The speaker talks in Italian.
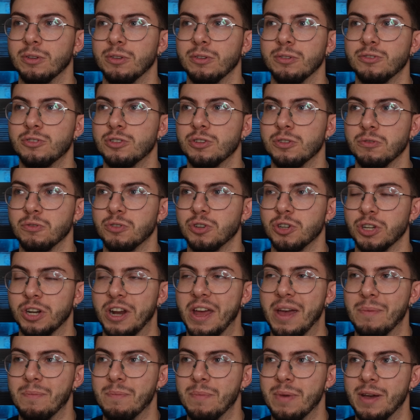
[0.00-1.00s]
non ci
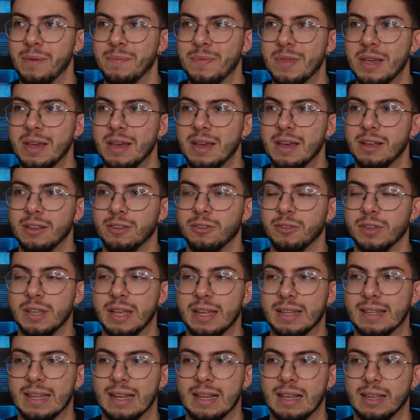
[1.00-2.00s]
riuscirebbe non
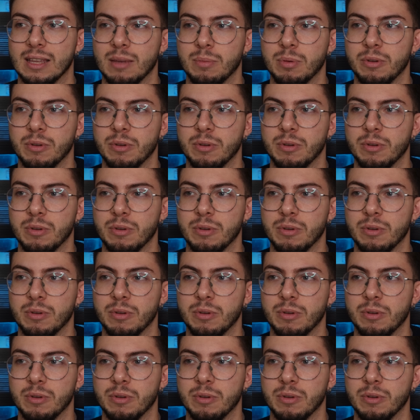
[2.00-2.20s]
è tagliata